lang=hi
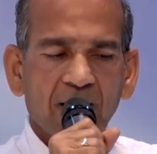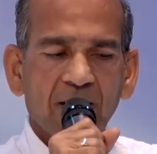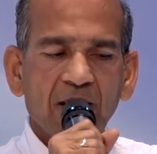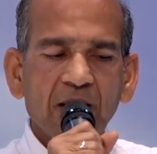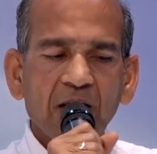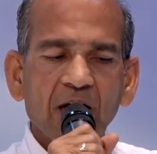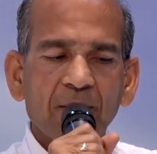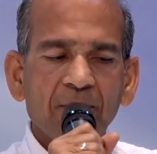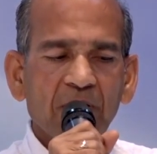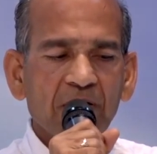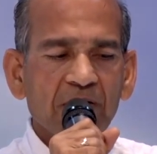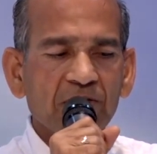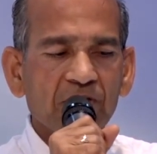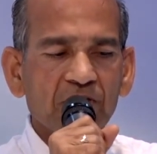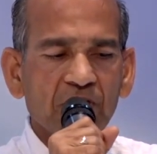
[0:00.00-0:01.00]
किया
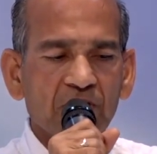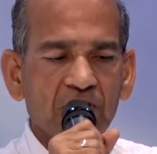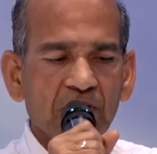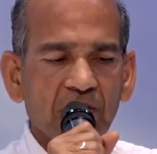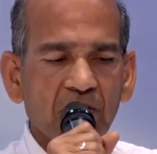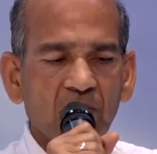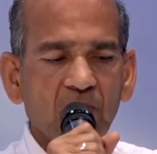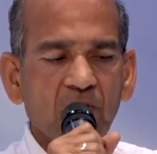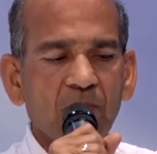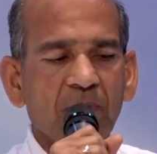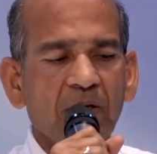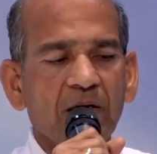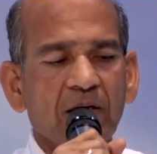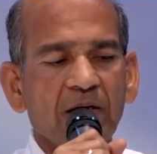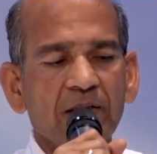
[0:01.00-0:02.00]
मनन चिंतन और
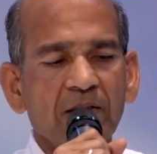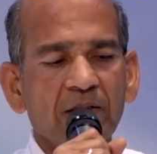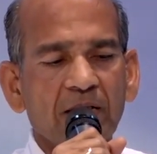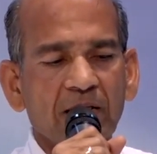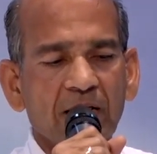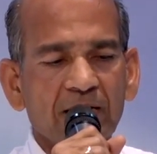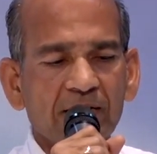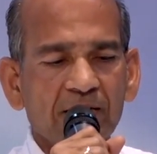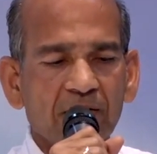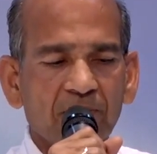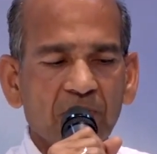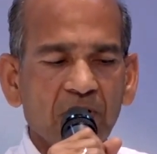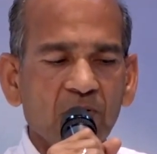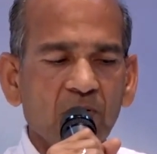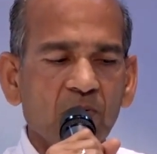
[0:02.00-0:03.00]
मक्खन दिया
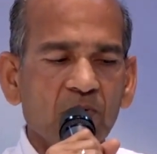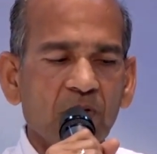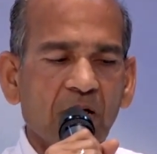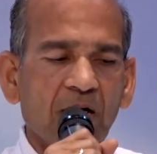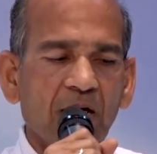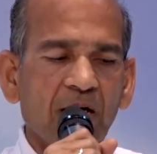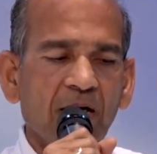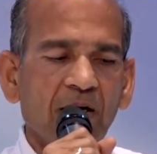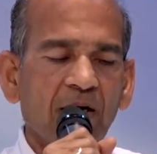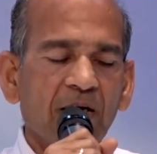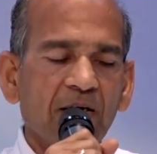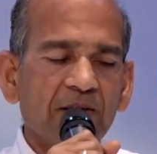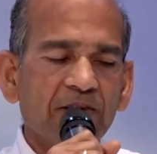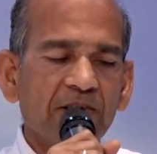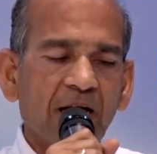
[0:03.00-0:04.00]
सभी को दान
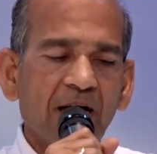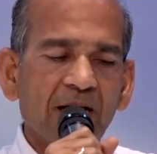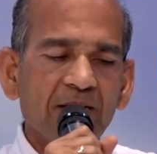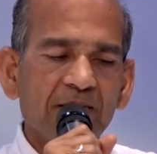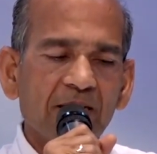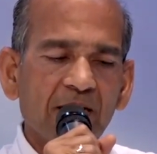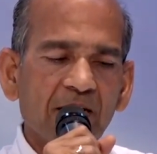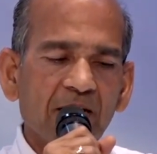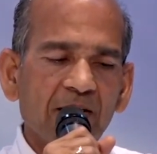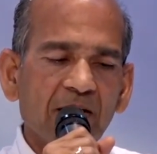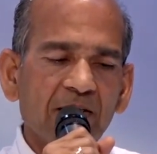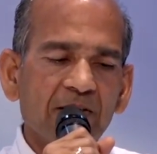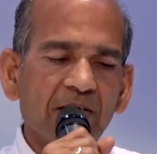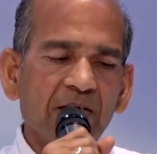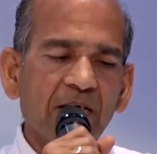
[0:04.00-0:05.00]
चाल चलन
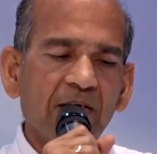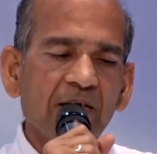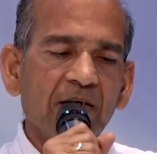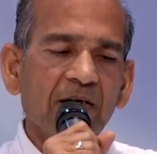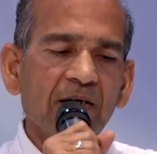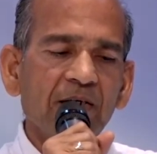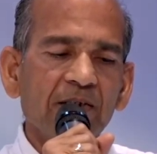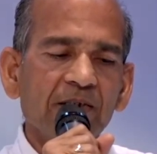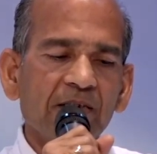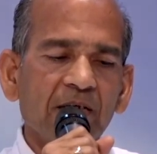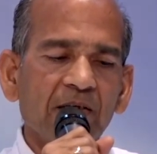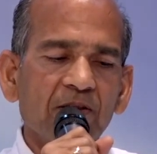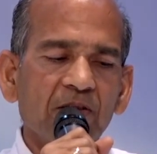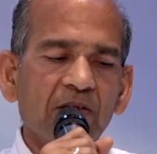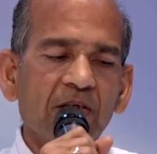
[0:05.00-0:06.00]
कथनी करनी
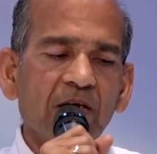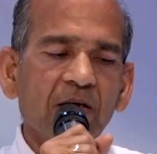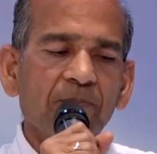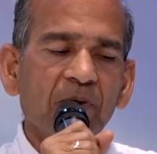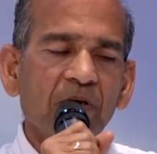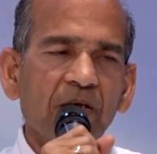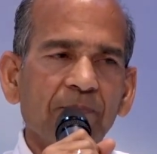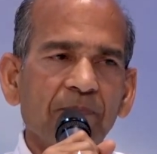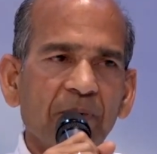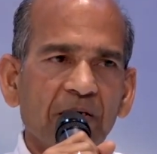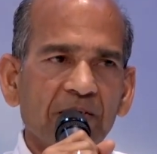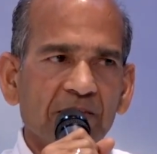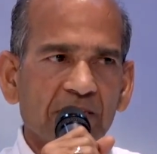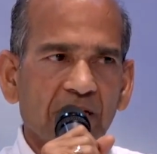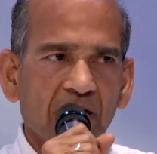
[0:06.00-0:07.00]
से दी अपनी
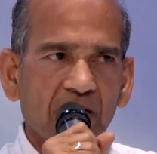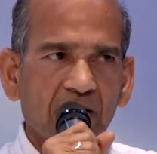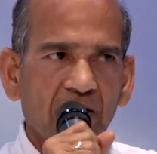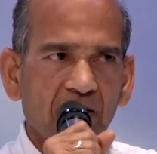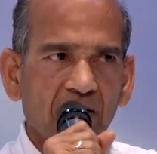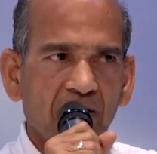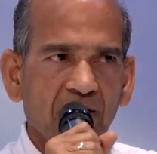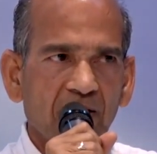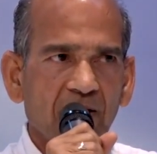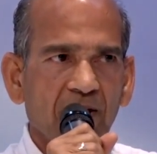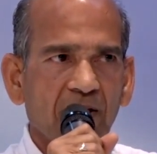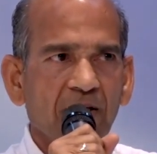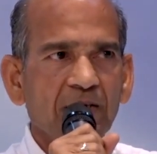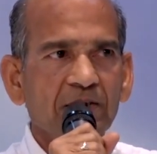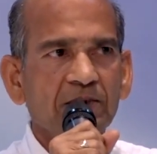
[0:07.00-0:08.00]
पहचान
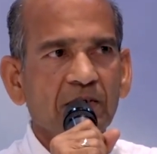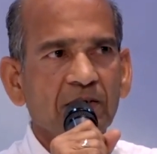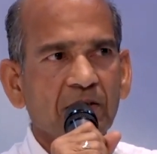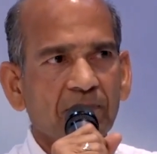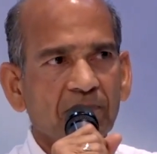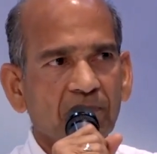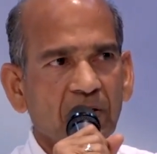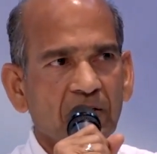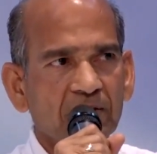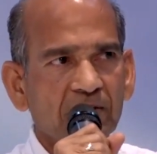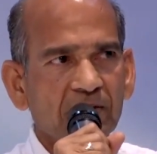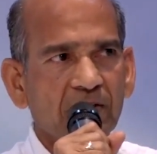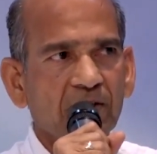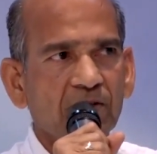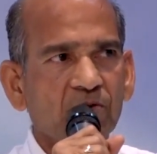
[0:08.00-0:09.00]
हे जगदम्बा
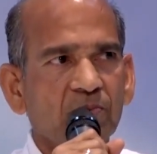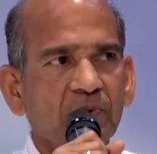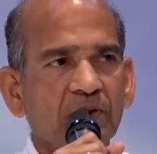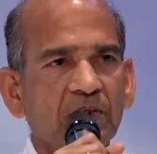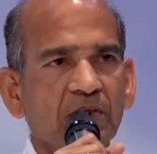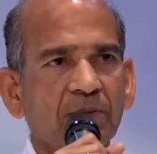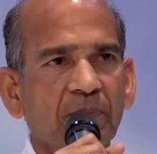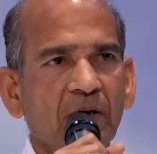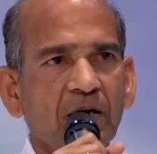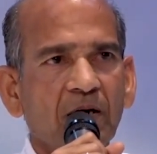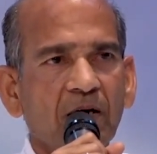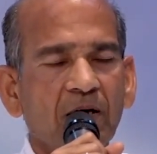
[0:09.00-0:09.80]
सरस्वती माँ